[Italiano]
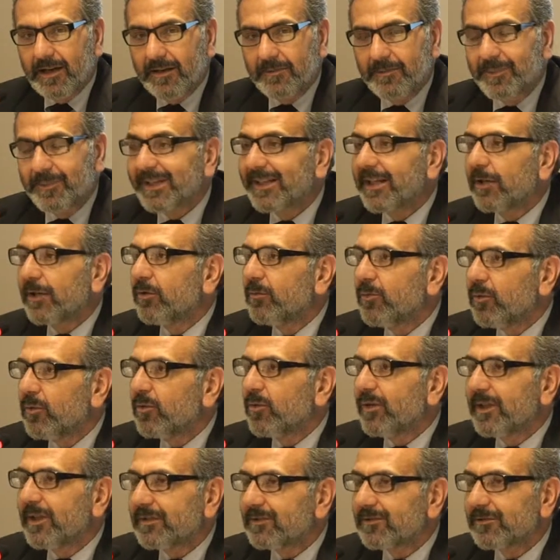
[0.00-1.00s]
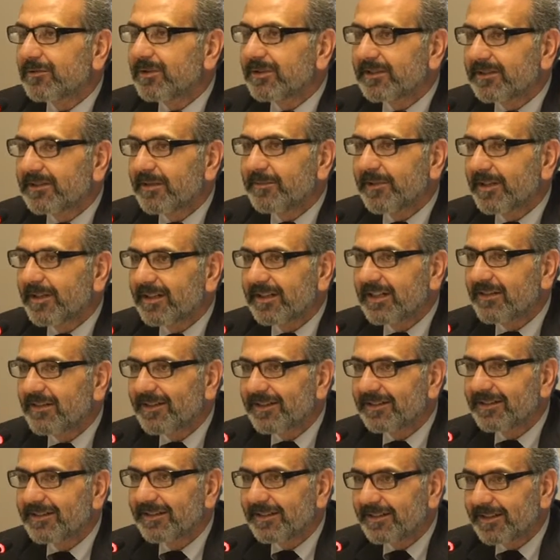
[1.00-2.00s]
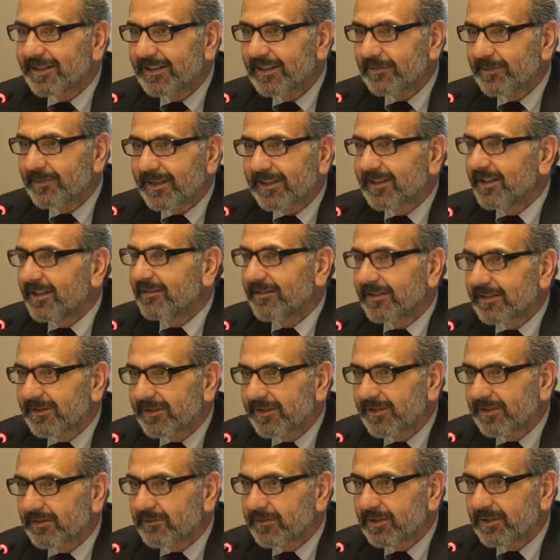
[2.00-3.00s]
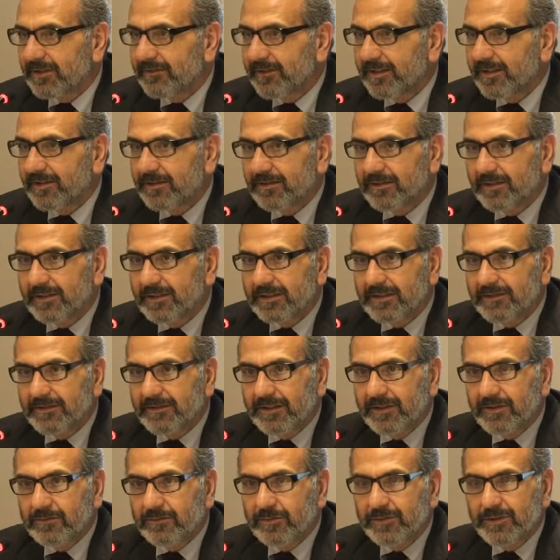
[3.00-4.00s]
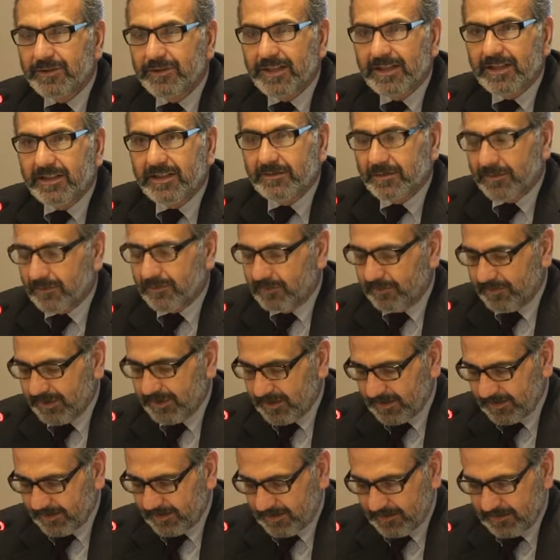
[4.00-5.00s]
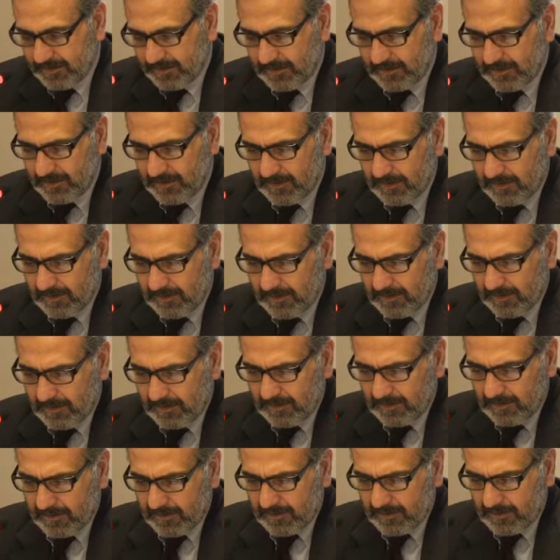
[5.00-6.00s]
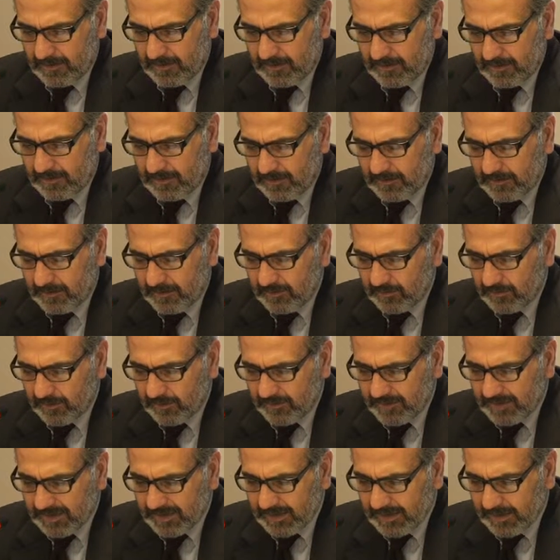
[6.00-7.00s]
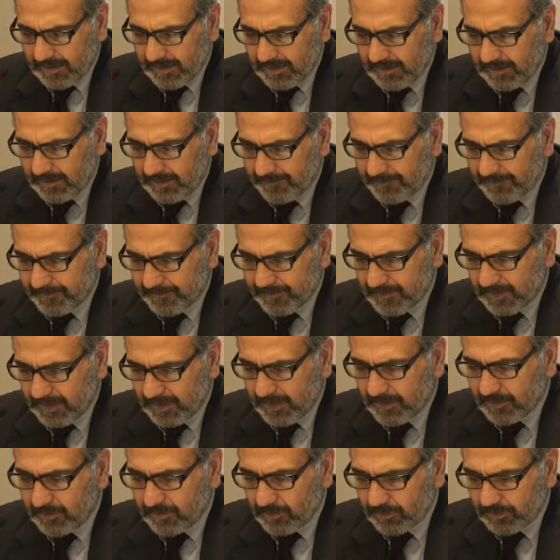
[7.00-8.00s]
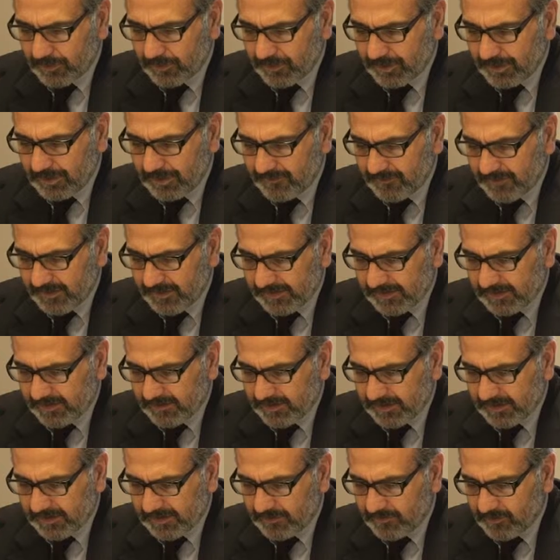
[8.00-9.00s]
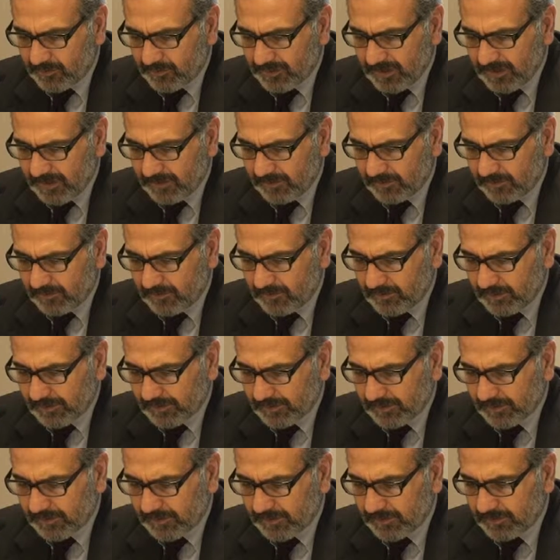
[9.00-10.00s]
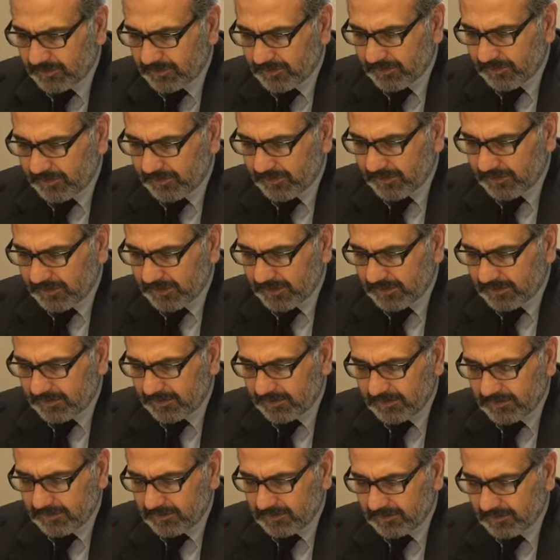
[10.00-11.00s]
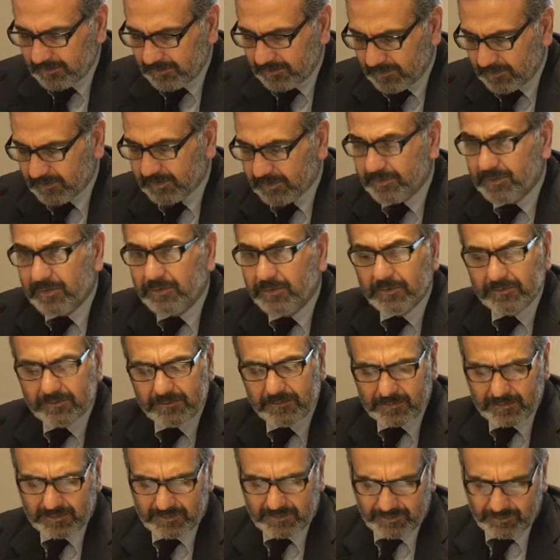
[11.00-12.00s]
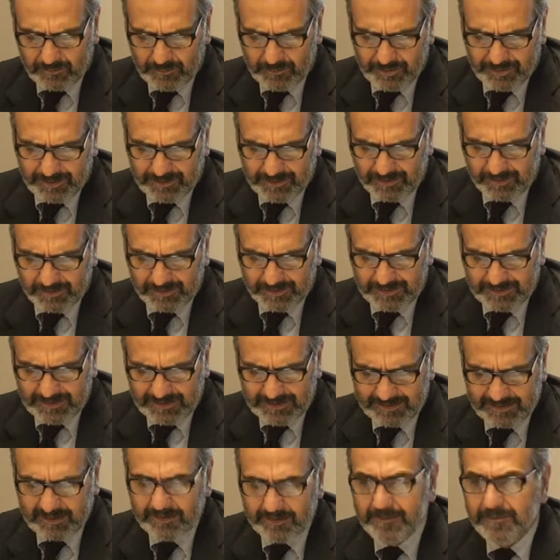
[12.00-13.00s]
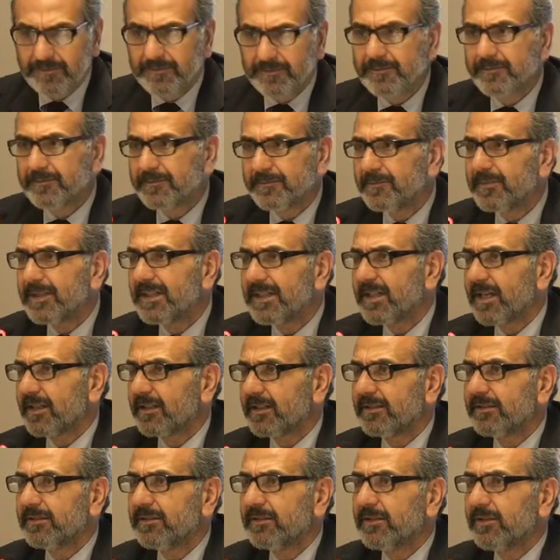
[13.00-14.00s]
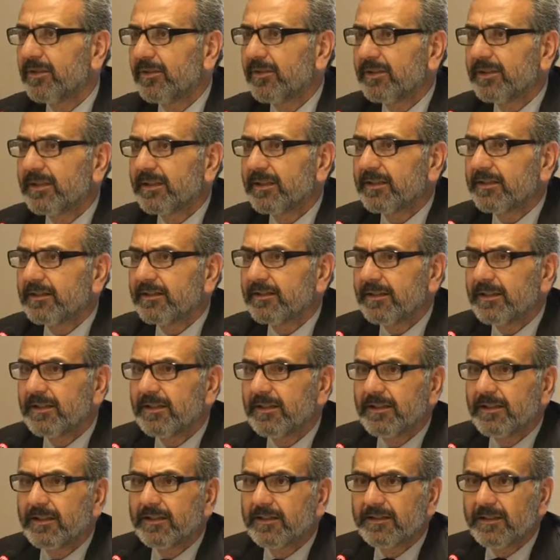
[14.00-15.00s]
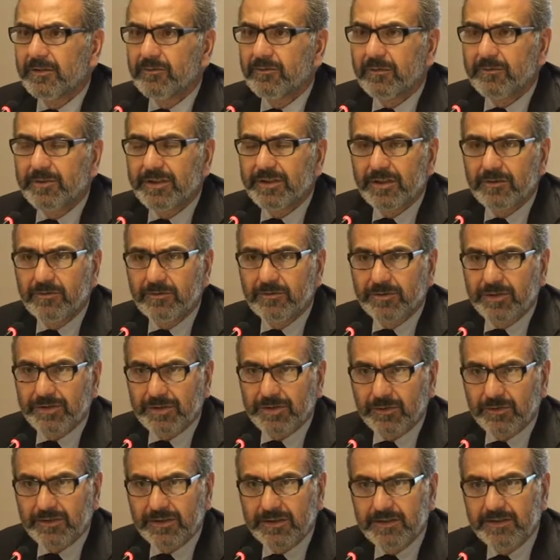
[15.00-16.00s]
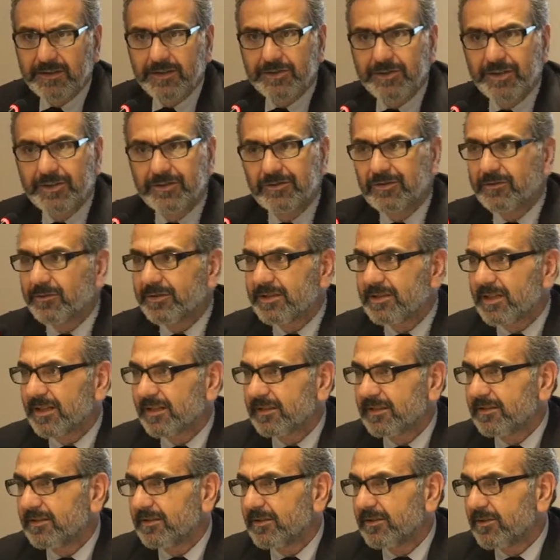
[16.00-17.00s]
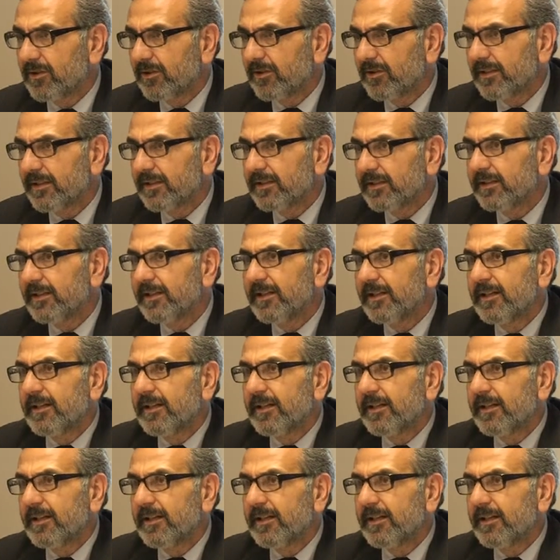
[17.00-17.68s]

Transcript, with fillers: perché comunque insomma, il tema è rilevante in Italia ma è rilevantissimo a livello, a livello mondiale per il 2020 nel 2012 gli investimenti mondiali in questo settore sono stati di insomma, 270 miliardi di dollari, nel 2011 erano stati 300 miliardi di dollari